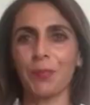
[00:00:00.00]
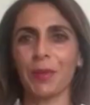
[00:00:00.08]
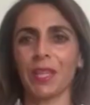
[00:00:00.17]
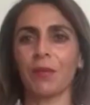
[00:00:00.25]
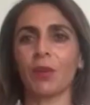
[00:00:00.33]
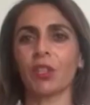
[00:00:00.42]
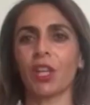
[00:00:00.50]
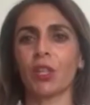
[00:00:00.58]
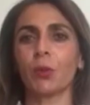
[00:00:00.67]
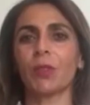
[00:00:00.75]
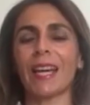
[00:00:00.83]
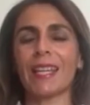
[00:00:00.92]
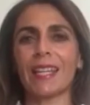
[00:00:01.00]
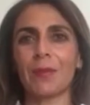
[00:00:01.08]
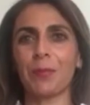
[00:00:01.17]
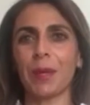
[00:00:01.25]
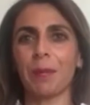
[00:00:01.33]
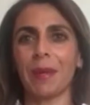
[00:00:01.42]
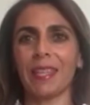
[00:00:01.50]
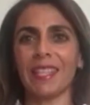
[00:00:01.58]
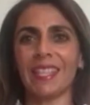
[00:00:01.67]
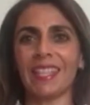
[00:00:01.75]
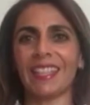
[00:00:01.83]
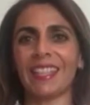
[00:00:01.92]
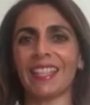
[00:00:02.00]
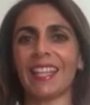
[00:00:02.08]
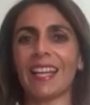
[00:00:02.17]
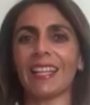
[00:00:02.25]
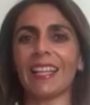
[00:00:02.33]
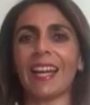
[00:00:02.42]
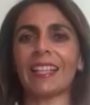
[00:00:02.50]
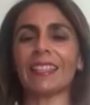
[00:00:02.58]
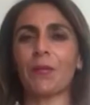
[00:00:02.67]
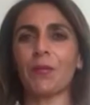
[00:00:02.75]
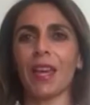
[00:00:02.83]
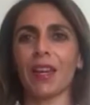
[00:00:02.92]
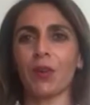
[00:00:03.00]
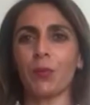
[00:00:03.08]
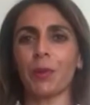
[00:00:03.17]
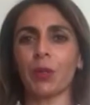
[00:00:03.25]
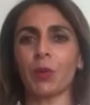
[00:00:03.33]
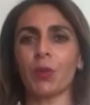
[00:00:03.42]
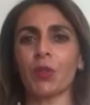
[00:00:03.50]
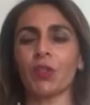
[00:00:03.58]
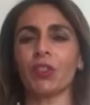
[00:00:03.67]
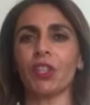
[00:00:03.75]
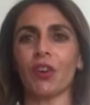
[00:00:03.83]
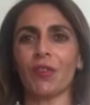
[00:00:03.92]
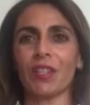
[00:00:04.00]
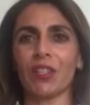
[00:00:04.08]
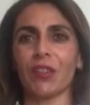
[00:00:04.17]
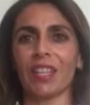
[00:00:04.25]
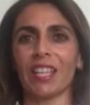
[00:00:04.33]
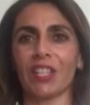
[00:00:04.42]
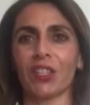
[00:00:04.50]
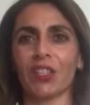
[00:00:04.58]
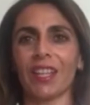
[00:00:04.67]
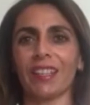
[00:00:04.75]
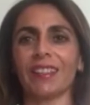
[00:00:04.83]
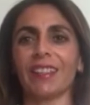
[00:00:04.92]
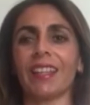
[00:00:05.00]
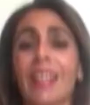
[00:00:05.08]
Perché voglio aiutare le PMI italiane ad avviare un percorso di innovazione crescente.